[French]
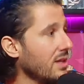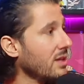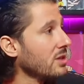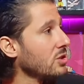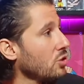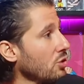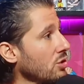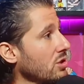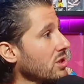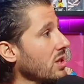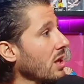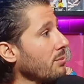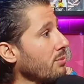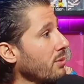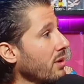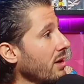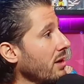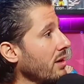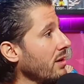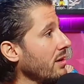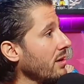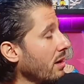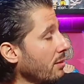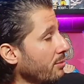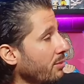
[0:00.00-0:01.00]
Juste
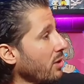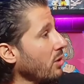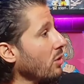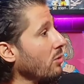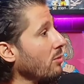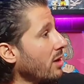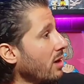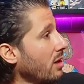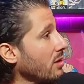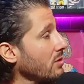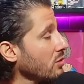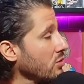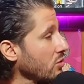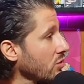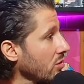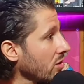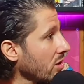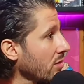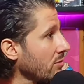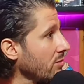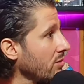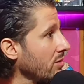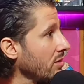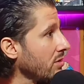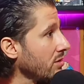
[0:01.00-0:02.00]
après, il appelle Omar dans une
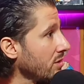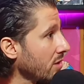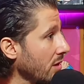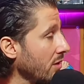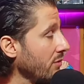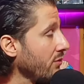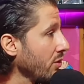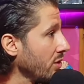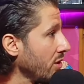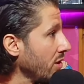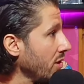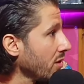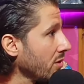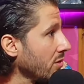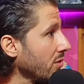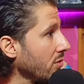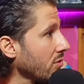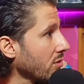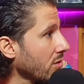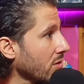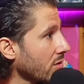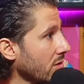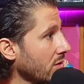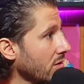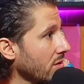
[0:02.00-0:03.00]
cabine téléphonique. Donc,
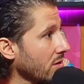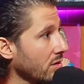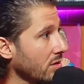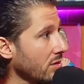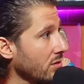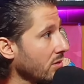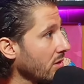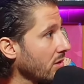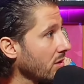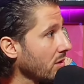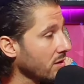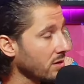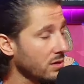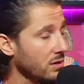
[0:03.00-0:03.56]
euh, pour lui